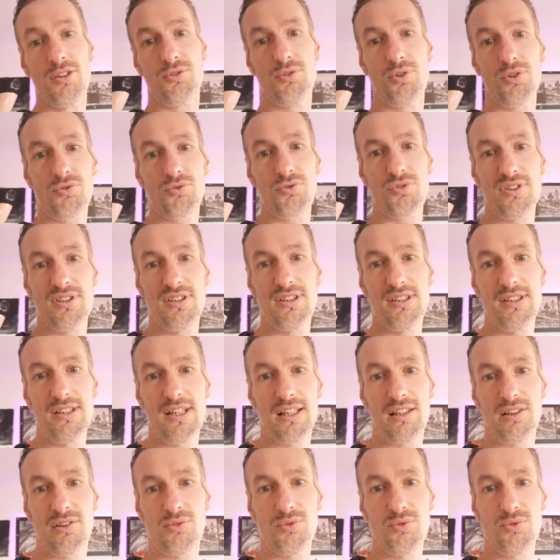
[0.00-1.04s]
Donc, je vous dis
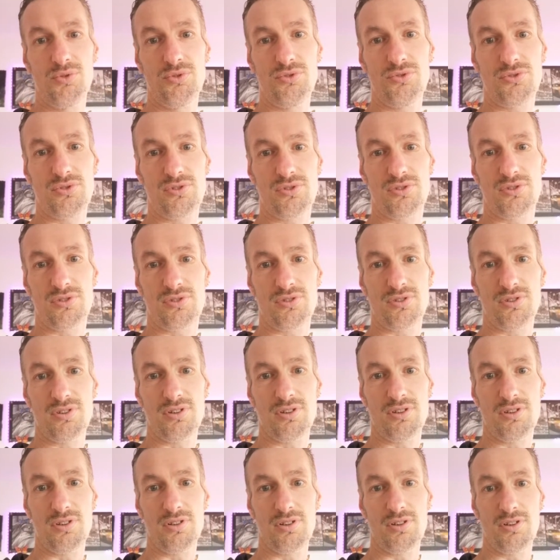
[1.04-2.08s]
à tous
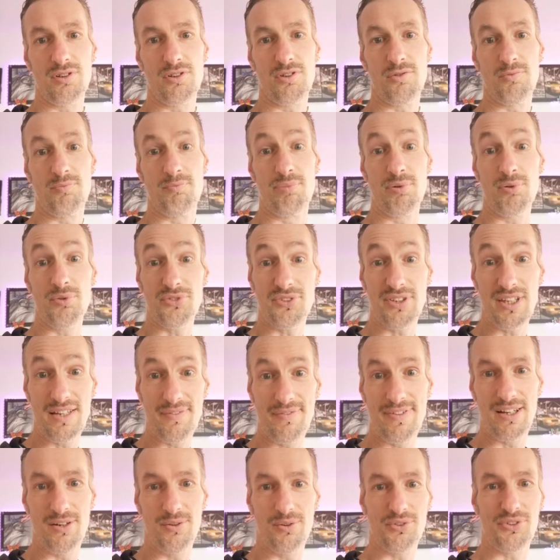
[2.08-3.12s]
bon
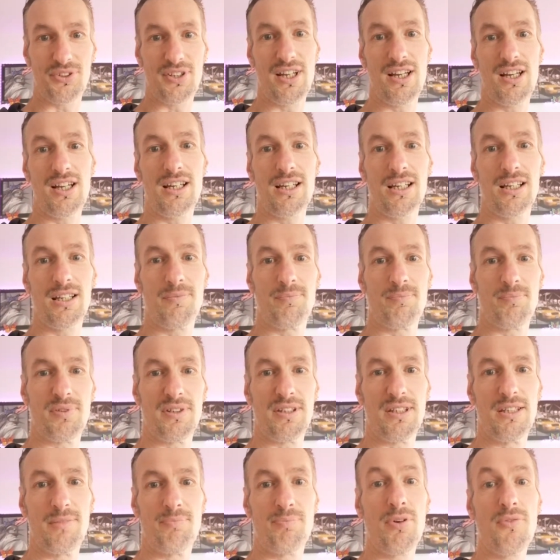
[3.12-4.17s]
Saint-Valentin et
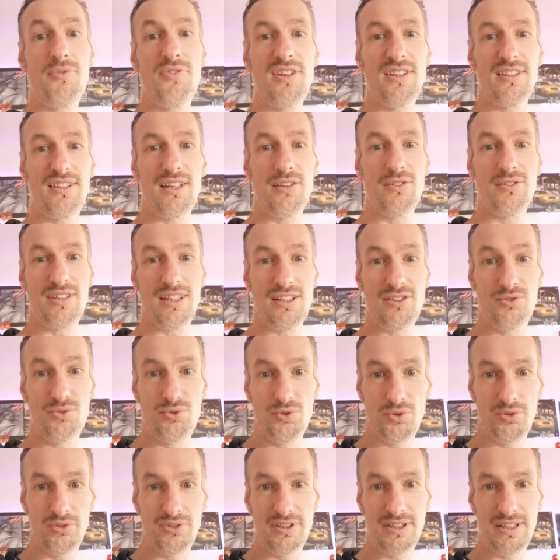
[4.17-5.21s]
puis profitez de cette
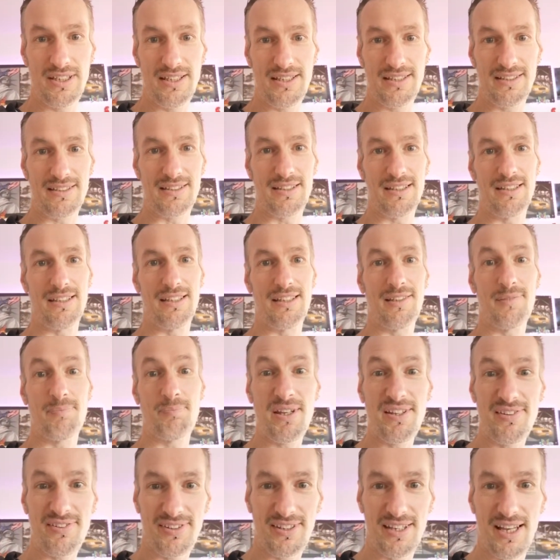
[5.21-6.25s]
journée qui est
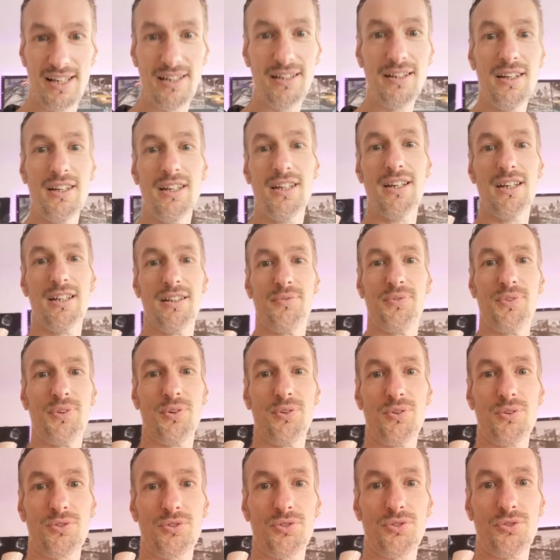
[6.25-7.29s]
spéciale.
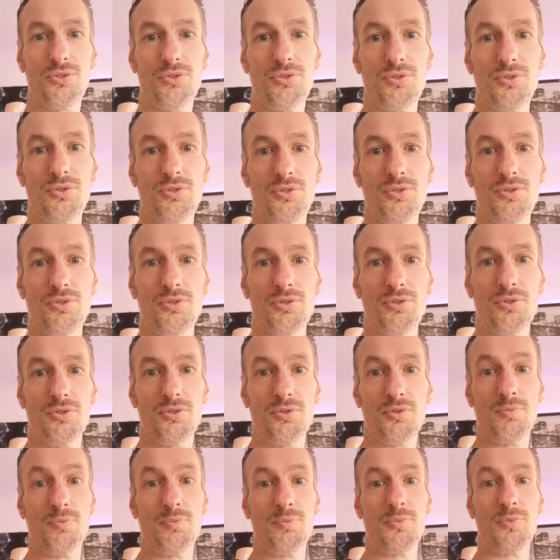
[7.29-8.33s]
Donc,
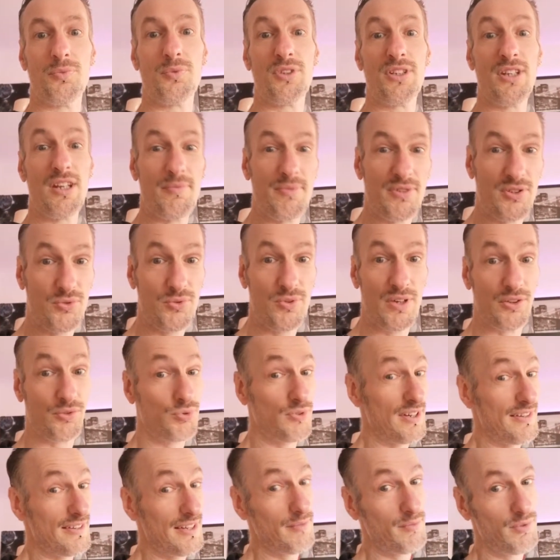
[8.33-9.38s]
je vous dis à bisous à
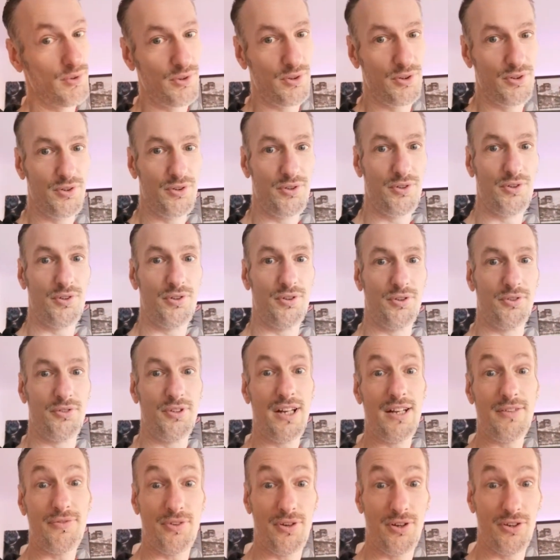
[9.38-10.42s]
tous les amoureux de
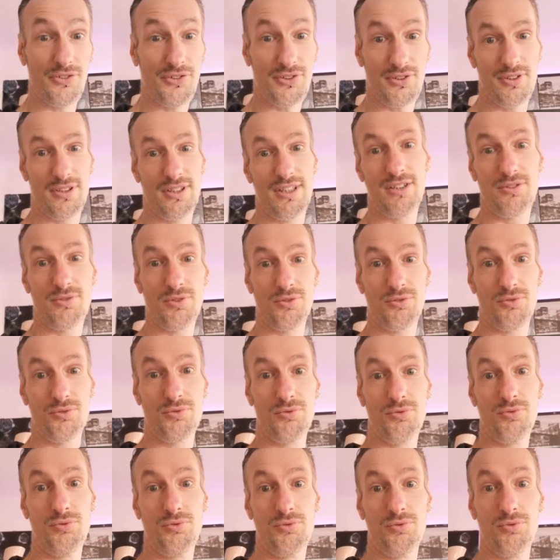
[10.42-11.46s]
la France et
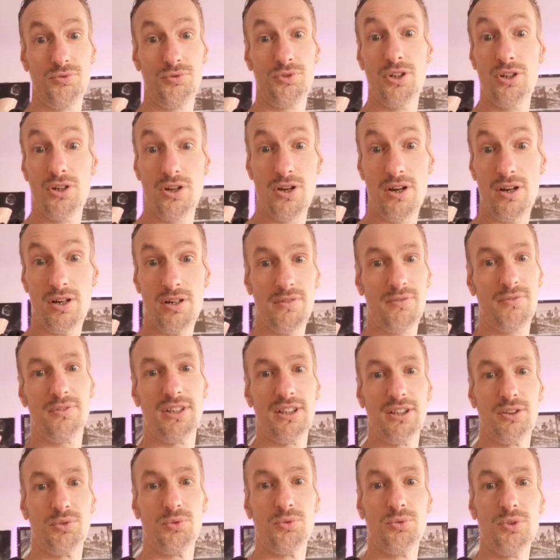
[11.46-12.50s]
surtout de l'heure,
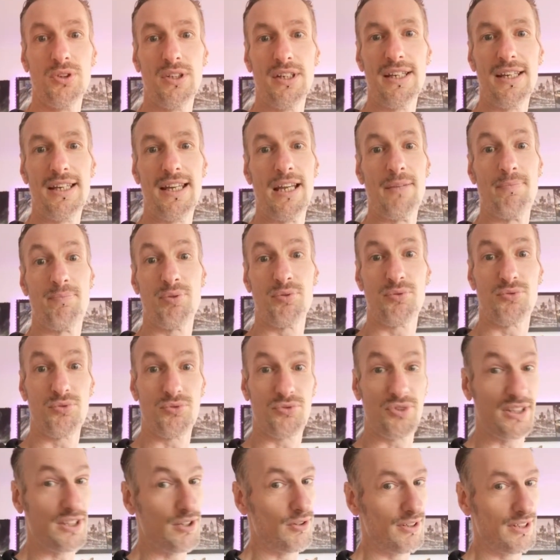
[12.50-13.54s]
là tout. Et pour tous
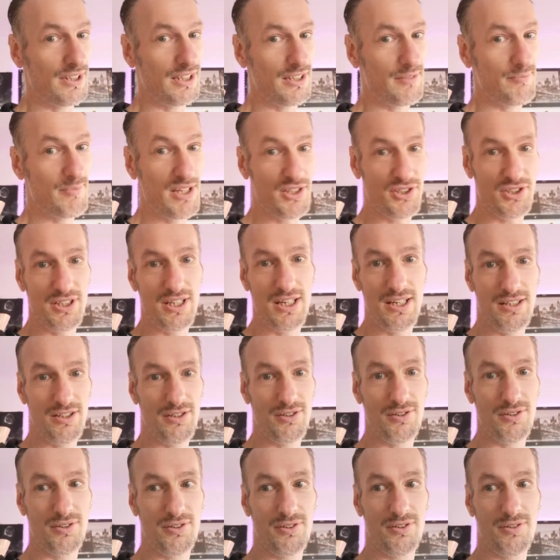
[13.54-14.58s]
ceux qui regardent ma chaîne
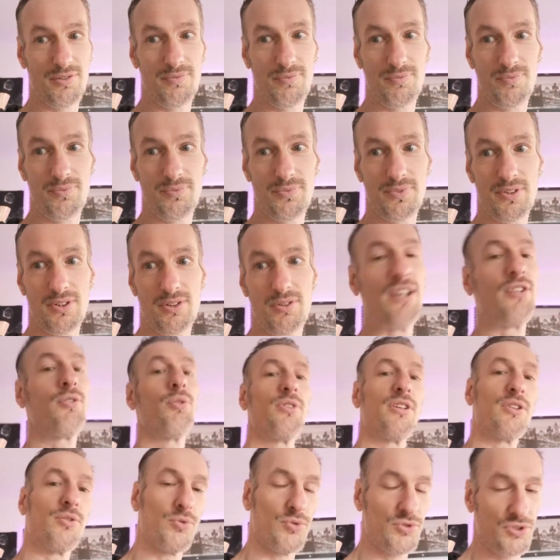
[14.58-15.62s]
les
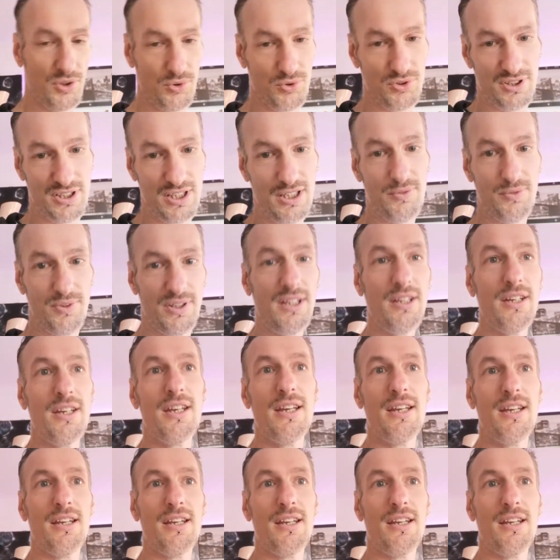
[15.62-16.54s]
autres étrangers aussi, oui.